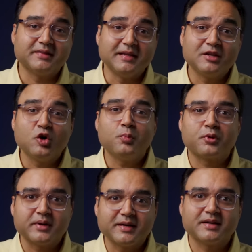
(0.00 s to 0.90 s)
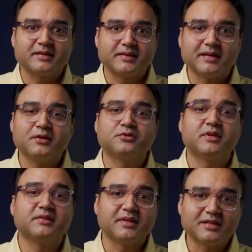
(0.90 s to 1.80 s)
दिल को प्रोटेक्ट करते हैं
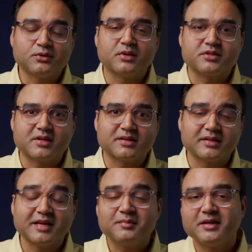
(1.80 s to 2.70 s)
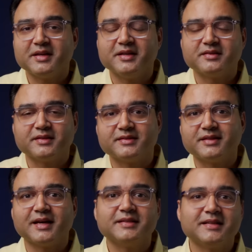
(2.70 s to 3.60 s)
उसकी सेहत को अच्छा रखते हैं बल्कि इसके
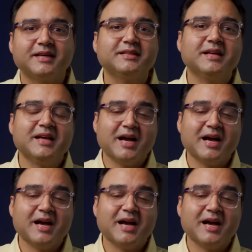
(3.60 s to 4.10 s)
साथ साथ